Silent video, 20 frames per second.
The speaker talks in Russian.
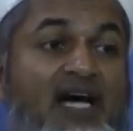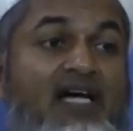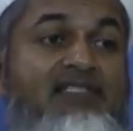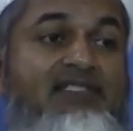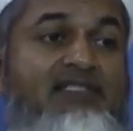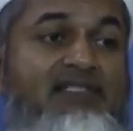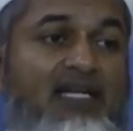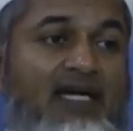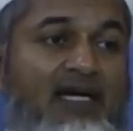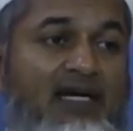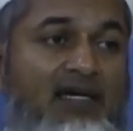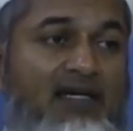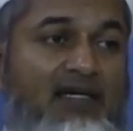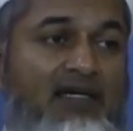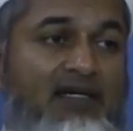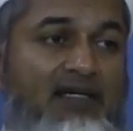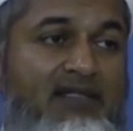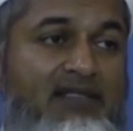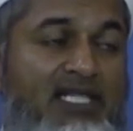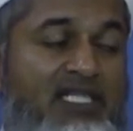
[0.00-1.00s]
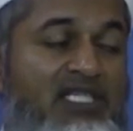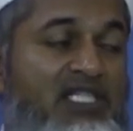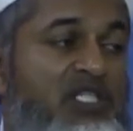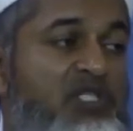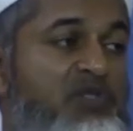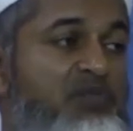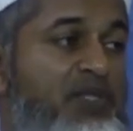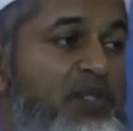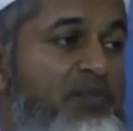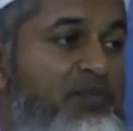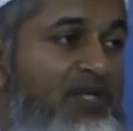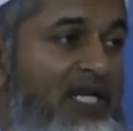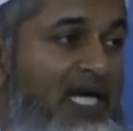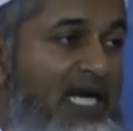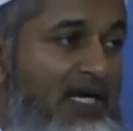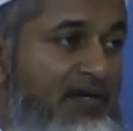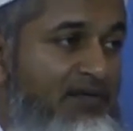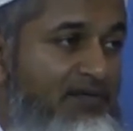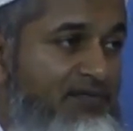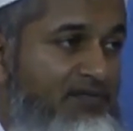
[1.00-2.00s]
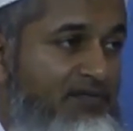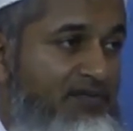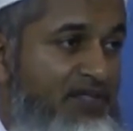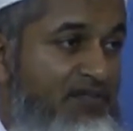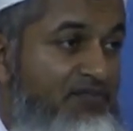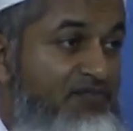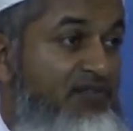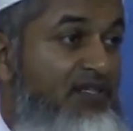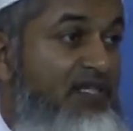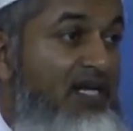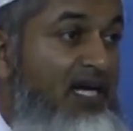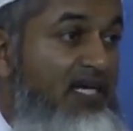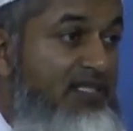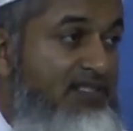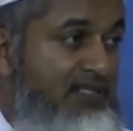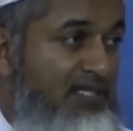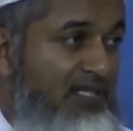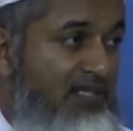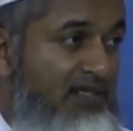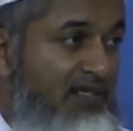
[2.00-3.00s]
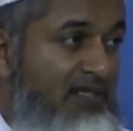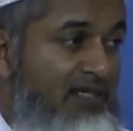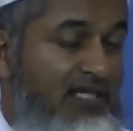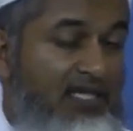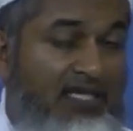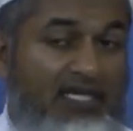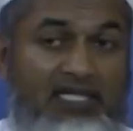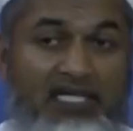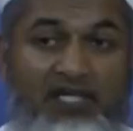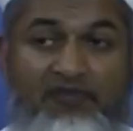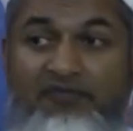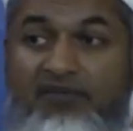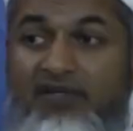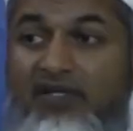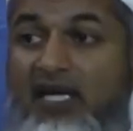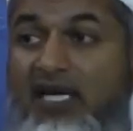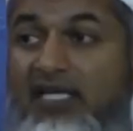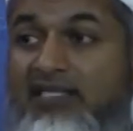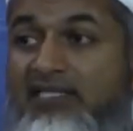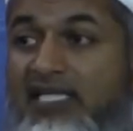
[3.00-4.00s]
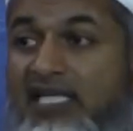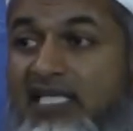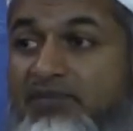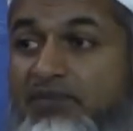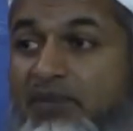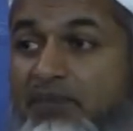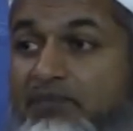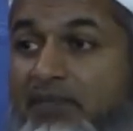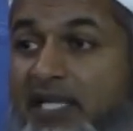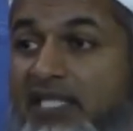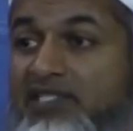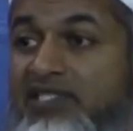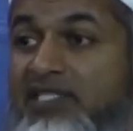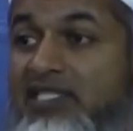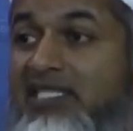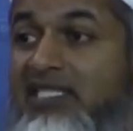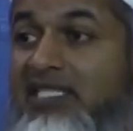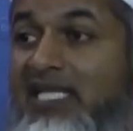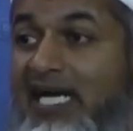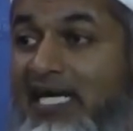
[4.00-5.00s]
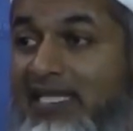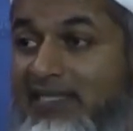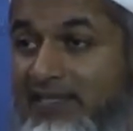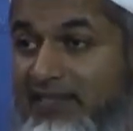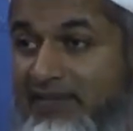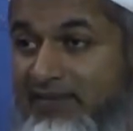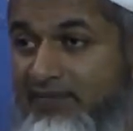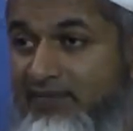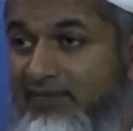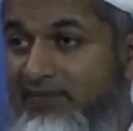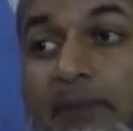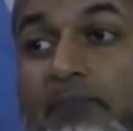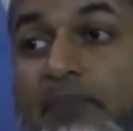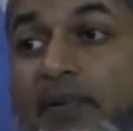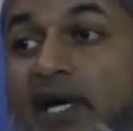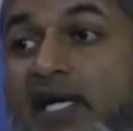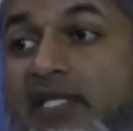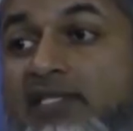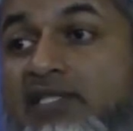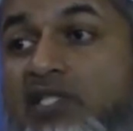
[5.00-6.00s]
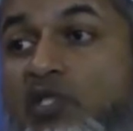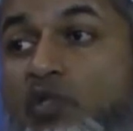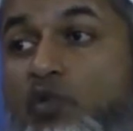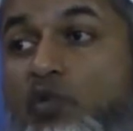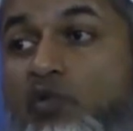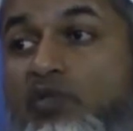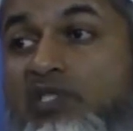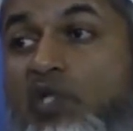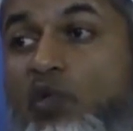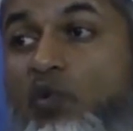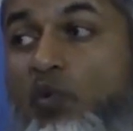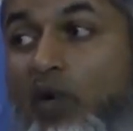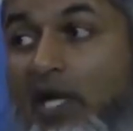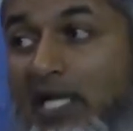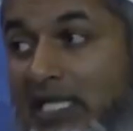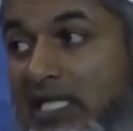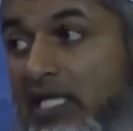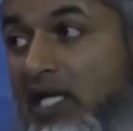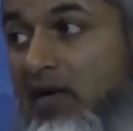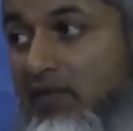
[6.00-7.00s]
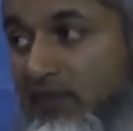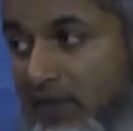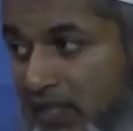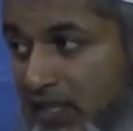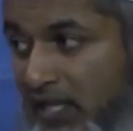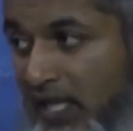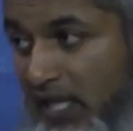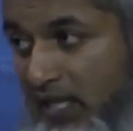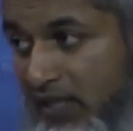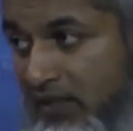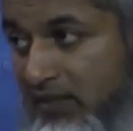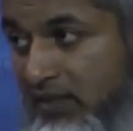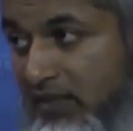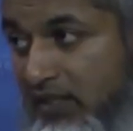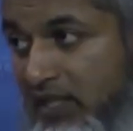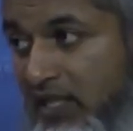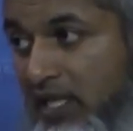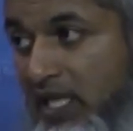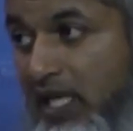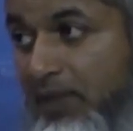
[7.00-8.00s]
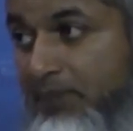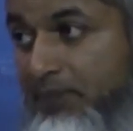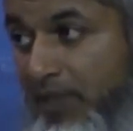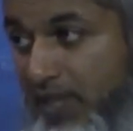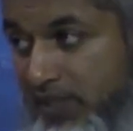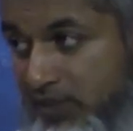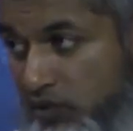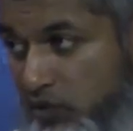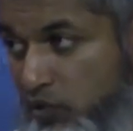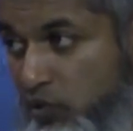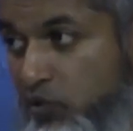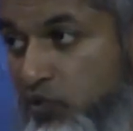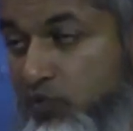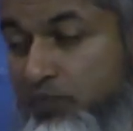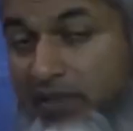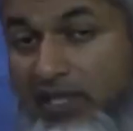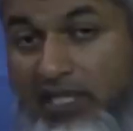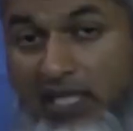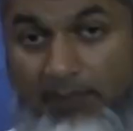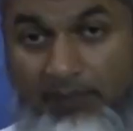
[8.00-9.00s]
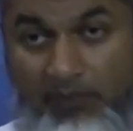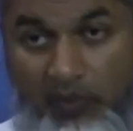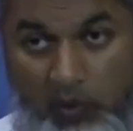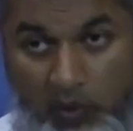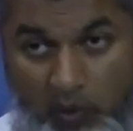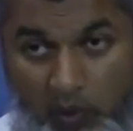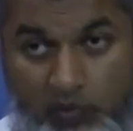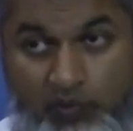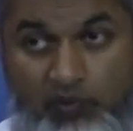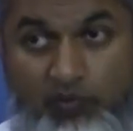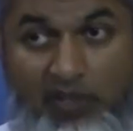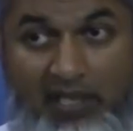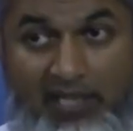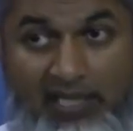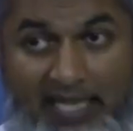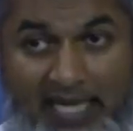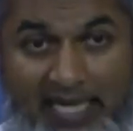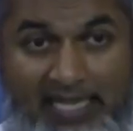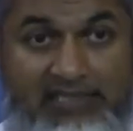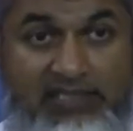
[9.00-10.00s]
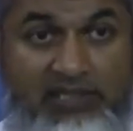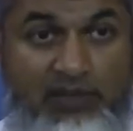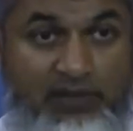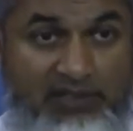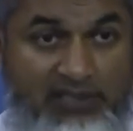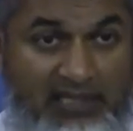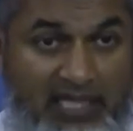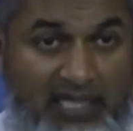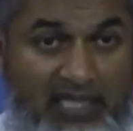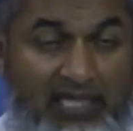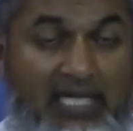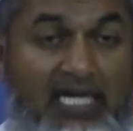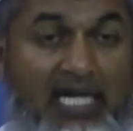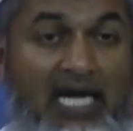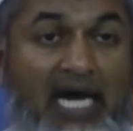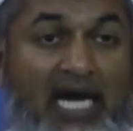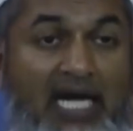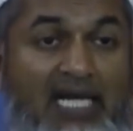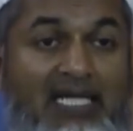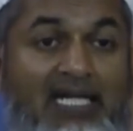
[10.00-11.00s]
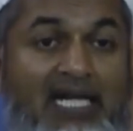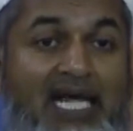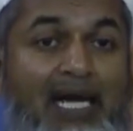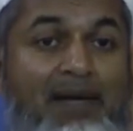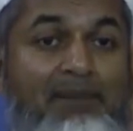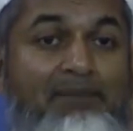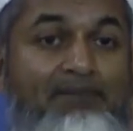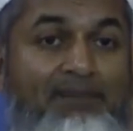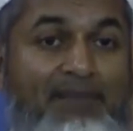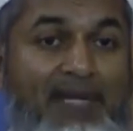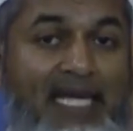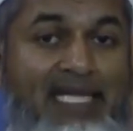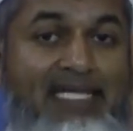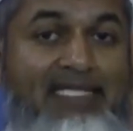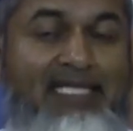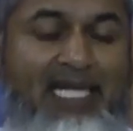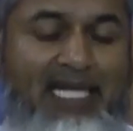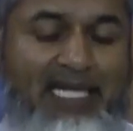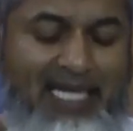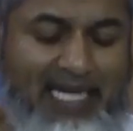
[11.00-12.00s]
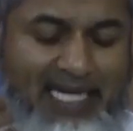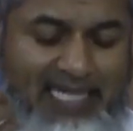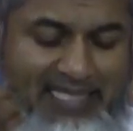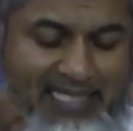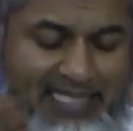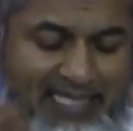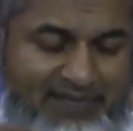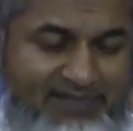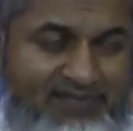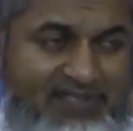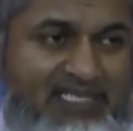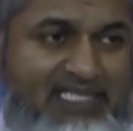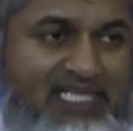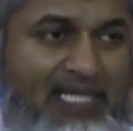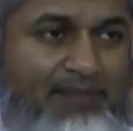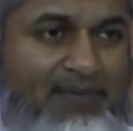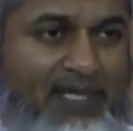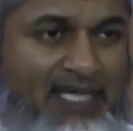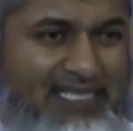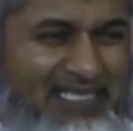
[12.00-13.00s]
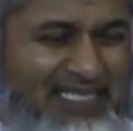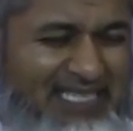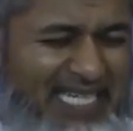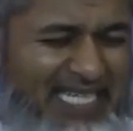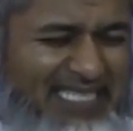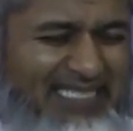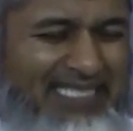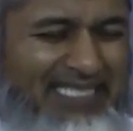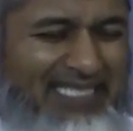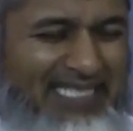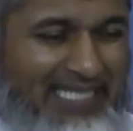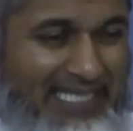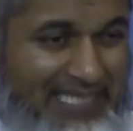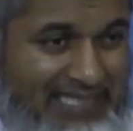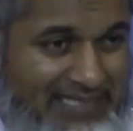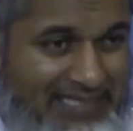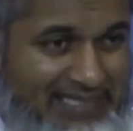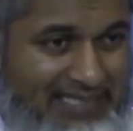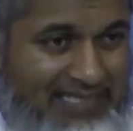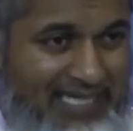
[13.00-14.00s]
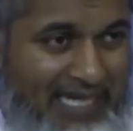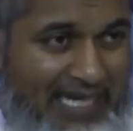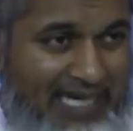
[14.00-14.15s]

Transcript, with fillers: людей, искренних шейхов? Есть? Проницательность, божий дар такой. У людей, которые очень близки к Аллаху. У настоящих, приближенных ко Всевышнему Аллаху, есть такие способности, которые другим людям Аллах не